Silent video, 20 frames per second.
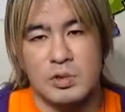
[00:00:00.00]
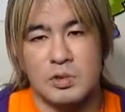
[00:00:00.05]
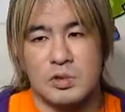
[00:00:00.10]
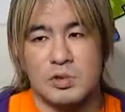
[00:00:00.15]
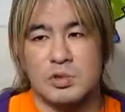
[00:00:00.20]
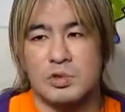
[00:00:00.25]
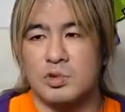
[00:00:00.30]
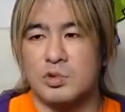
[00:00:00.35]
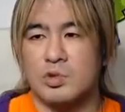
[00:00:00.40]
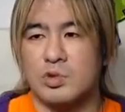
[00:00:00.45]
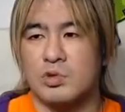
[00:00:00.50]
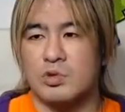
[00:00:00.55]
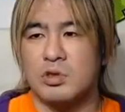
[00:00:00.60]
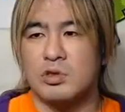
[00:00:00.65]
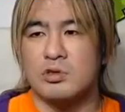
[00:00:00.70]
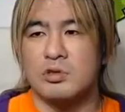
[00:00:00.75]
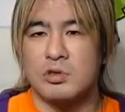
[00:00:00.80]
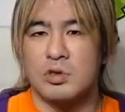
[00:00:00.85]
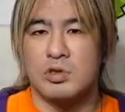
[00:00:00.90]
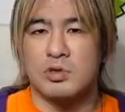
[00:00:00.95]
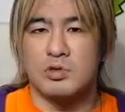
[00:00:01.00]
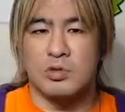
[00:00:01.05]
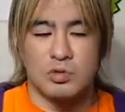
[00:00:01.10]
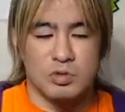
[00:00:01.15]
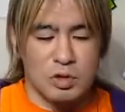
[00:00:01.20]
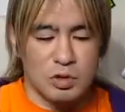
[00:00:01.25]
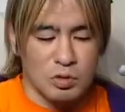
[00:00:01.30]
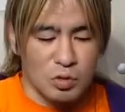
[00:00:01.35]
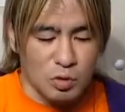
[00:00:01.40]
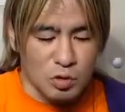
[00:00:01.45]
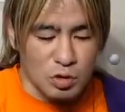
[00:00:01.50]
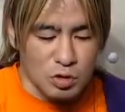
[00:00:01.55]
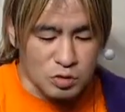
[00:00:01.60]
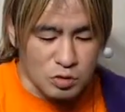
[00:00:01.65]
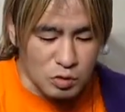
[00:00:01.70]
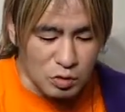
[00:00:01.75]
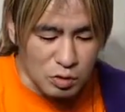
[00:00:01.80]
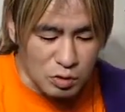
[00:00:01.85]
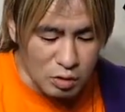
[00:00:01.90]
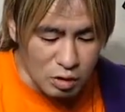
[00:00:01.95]
そうですね、そんなところで
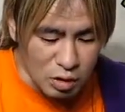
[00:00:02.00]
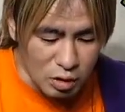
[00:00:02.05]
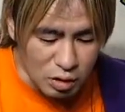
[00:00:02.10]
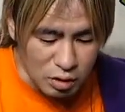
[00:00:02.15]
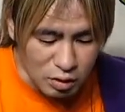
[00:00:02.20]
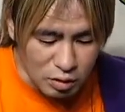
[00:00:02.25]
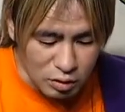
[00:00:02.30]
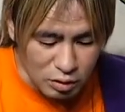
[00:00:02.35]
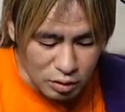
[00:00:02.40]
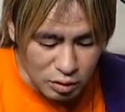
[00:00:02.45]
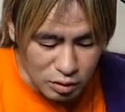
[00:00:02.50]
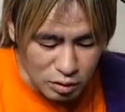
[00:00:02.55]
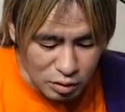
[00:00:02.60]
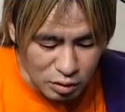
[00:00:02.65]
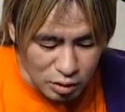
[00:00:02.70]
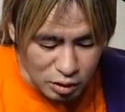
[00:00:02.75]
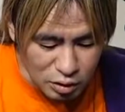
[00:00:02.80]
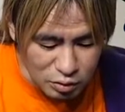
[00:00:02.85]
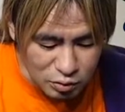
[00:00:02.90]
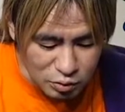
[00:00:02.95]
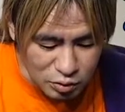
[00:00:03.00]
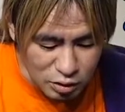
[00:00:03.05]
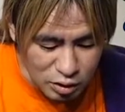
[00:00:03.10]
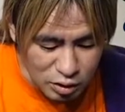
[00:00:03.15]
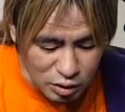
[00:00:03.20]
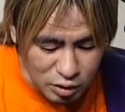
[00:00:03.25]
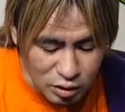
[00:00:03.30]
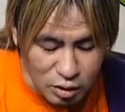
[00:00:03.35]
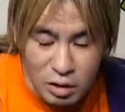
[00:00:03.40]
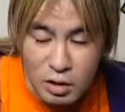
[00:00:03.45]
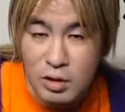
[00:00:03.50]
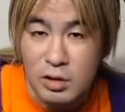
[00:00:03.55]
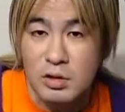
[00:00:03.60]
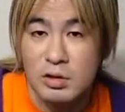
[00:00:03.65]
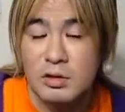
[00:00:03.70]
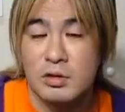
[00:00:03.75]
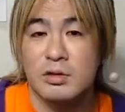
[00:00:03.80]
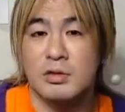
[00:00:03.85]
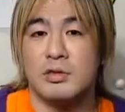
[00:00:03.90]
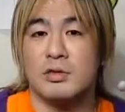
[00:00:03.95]
しょうかね。あと何か
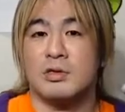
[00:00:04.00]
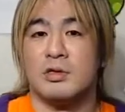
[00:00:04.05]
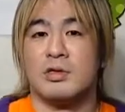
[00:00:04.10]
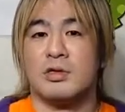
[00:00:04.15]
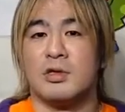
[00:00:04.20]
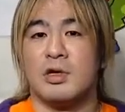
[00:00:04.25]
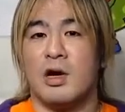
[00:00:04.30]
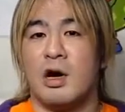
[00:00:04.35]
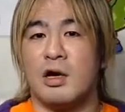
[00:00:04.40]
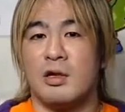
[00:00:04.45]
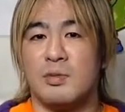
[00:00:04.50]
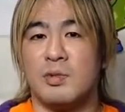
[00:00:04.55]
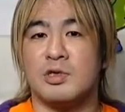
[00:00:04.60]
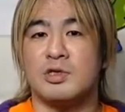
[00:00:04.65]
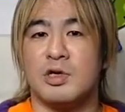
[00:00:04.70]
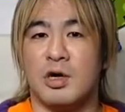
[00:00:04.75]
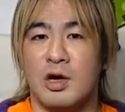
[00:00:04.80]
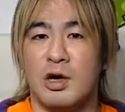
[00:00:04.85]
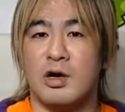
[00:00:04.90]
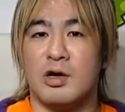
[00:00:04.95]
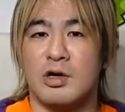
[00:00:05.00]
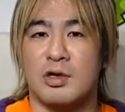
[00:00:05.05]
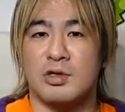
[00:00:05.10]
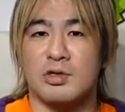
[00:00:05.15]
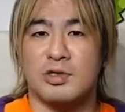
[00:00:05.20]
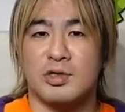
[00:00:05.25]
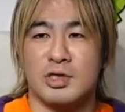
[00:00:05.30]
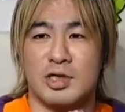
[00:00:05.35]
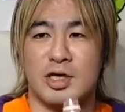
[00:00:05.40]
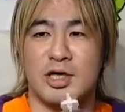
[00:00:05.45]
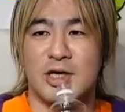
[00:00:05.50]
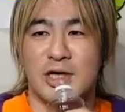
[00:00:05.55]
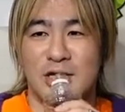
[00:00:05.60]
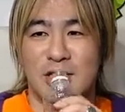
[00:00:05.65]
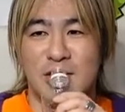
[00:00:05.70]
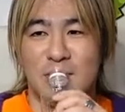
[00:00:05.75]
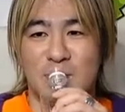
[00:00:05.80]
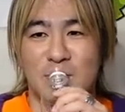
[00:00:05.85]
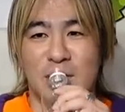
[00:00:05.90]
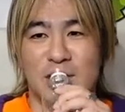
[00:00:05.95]
ありますか？
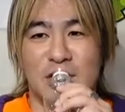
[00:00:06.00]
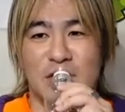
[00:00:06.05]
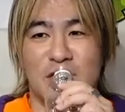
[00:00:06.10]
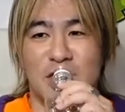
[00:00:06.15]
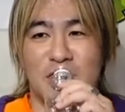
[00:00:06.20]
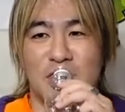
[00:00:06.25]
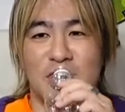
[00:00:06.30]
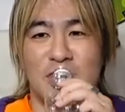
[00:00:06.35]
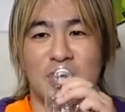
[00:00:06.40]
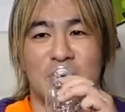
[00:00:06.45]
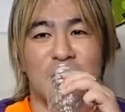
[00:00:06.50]
次また